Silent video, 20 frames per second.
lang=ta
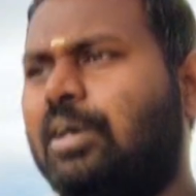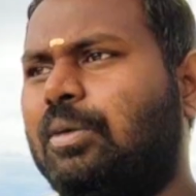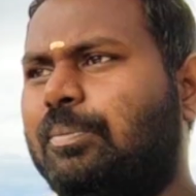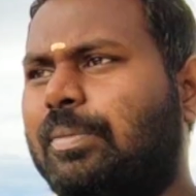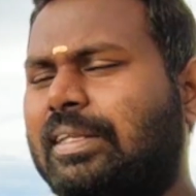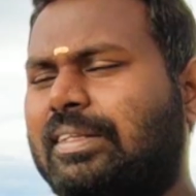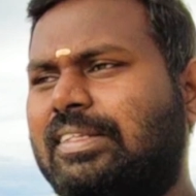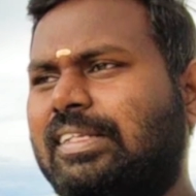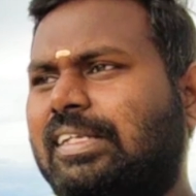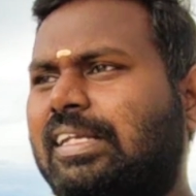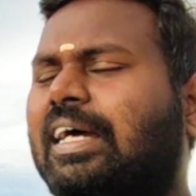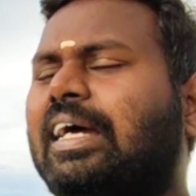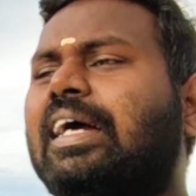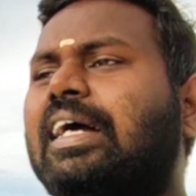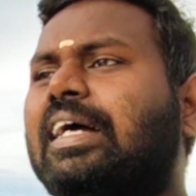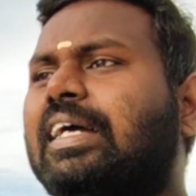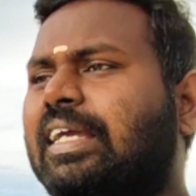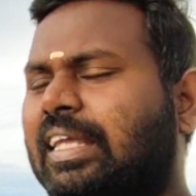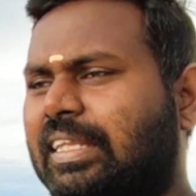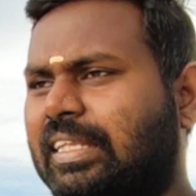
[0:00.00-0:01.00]
பஸ்ஸில்
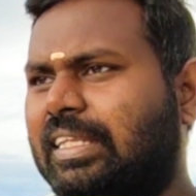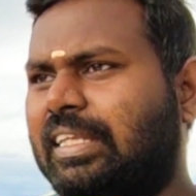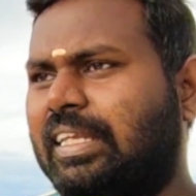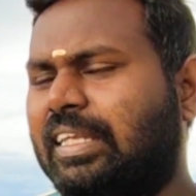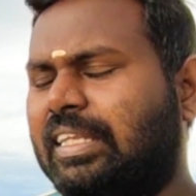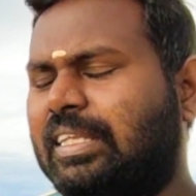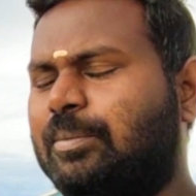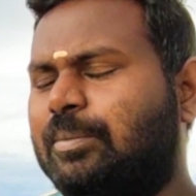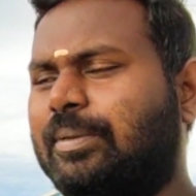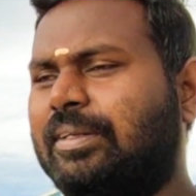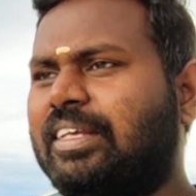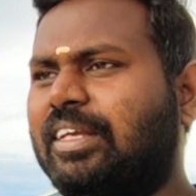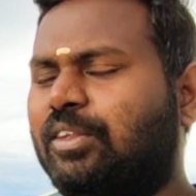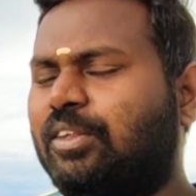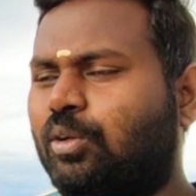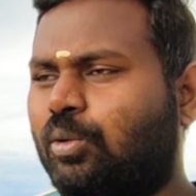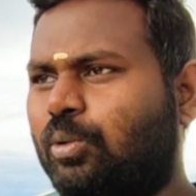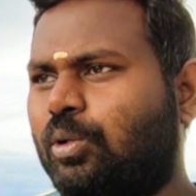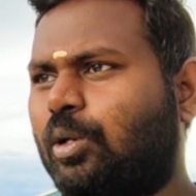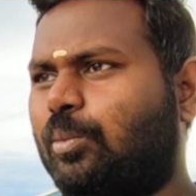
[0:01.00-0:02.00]
எந்த இந்த பஸ்
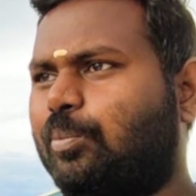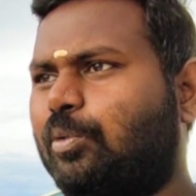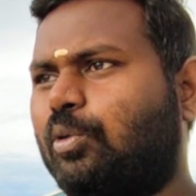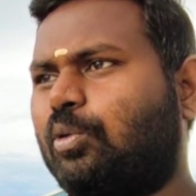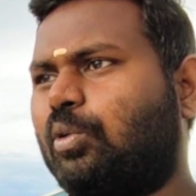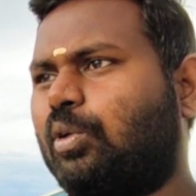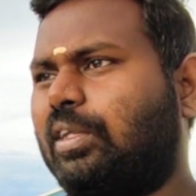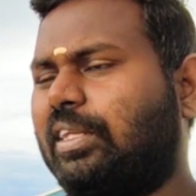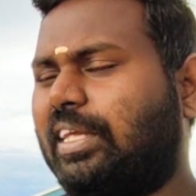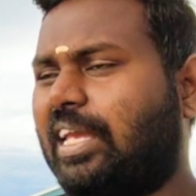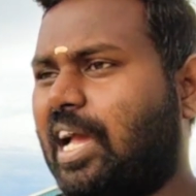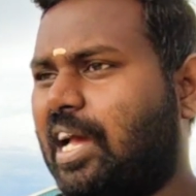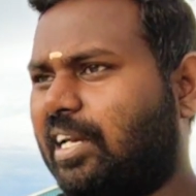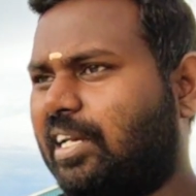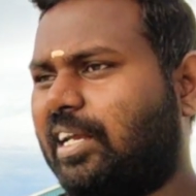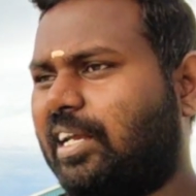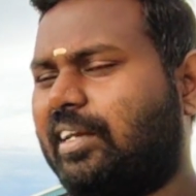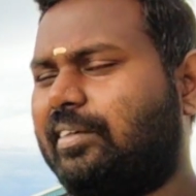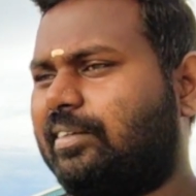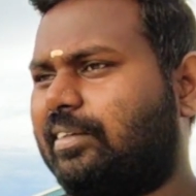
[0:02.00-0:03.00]
எந்த ரூட்டில் போகணும் இதுக்கு
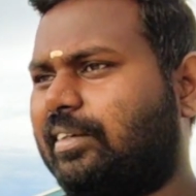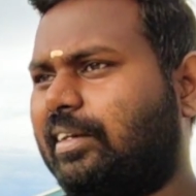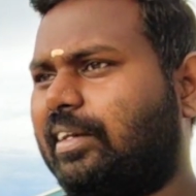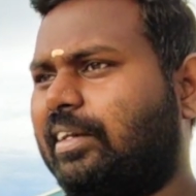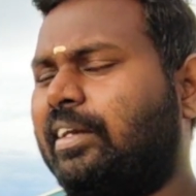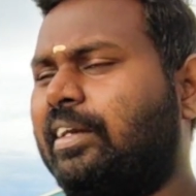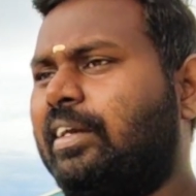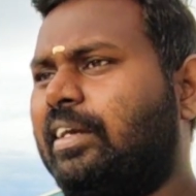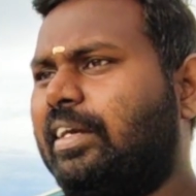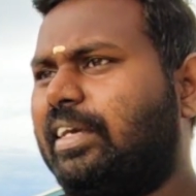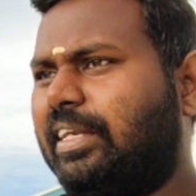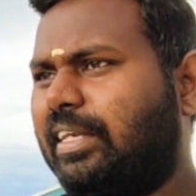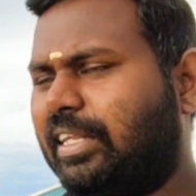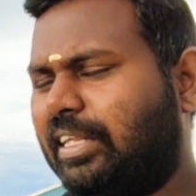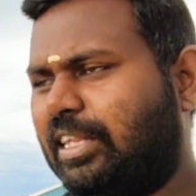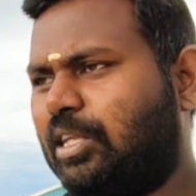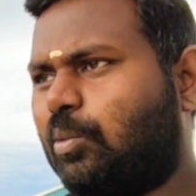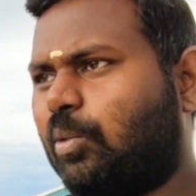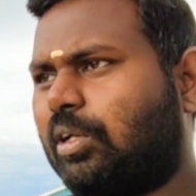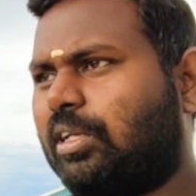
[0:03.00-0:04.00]
யார் கண்டக்டர் இந்த
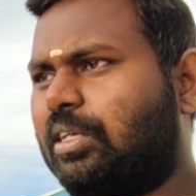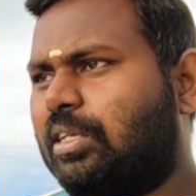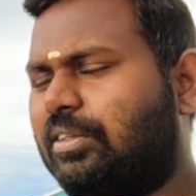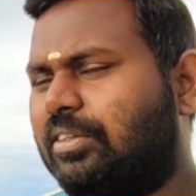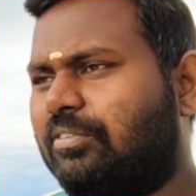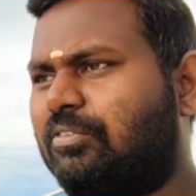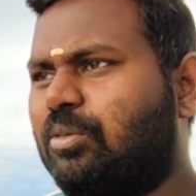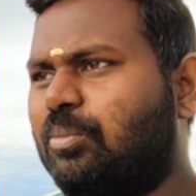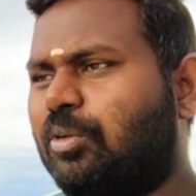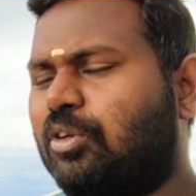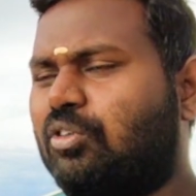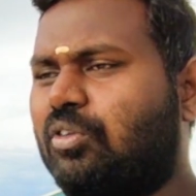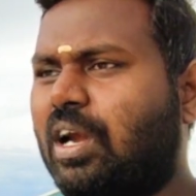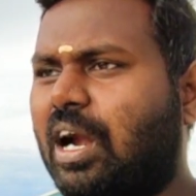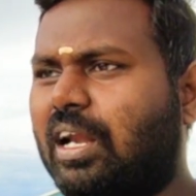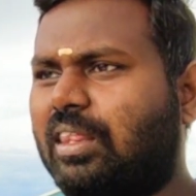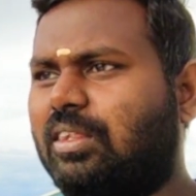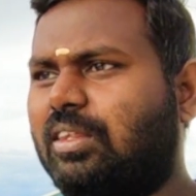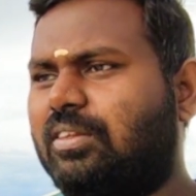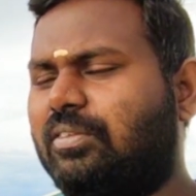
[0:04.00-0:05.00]
இந்த ஒர்க்கு ஷிஃப்ட்
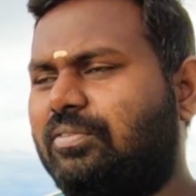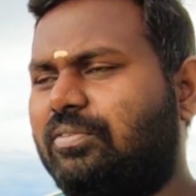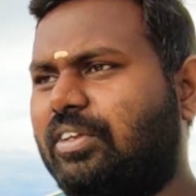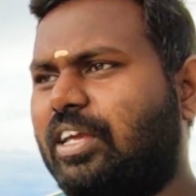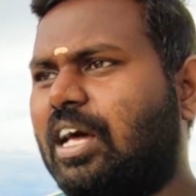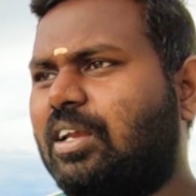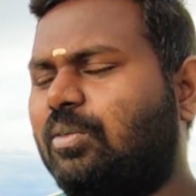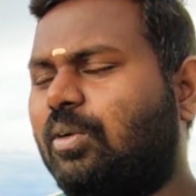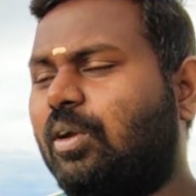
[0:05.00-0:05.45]
முடிஞ்சோன்னே அடுத்த ஷிஃப்ட் யார்